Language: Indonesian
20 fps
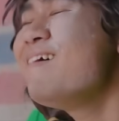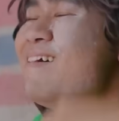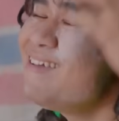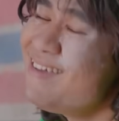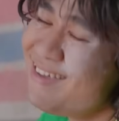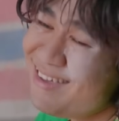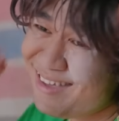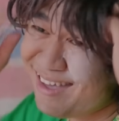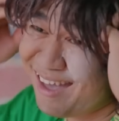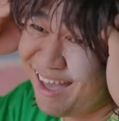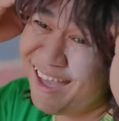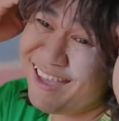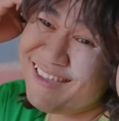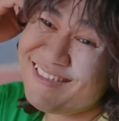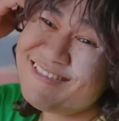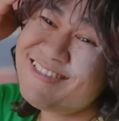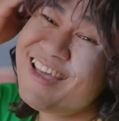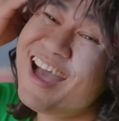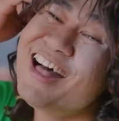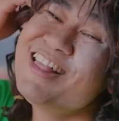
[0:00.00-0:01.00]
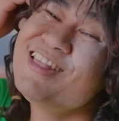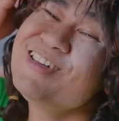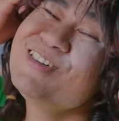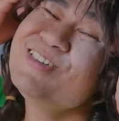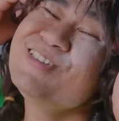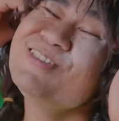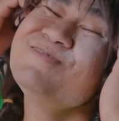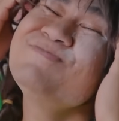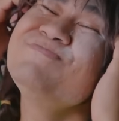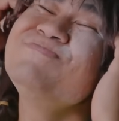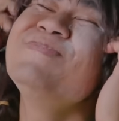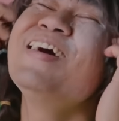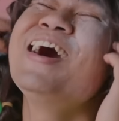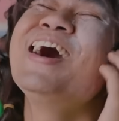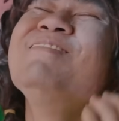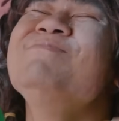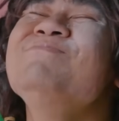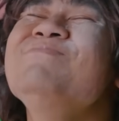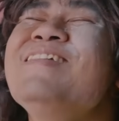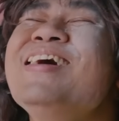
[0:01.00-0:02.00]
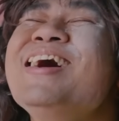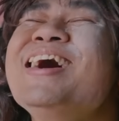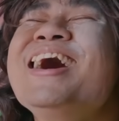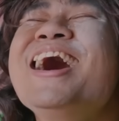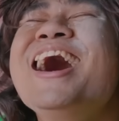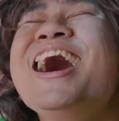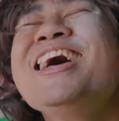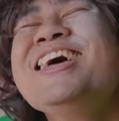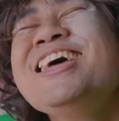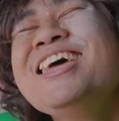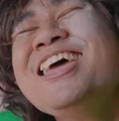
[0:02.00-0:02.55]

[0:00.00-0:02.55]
Iya, Indah lupa, Ma.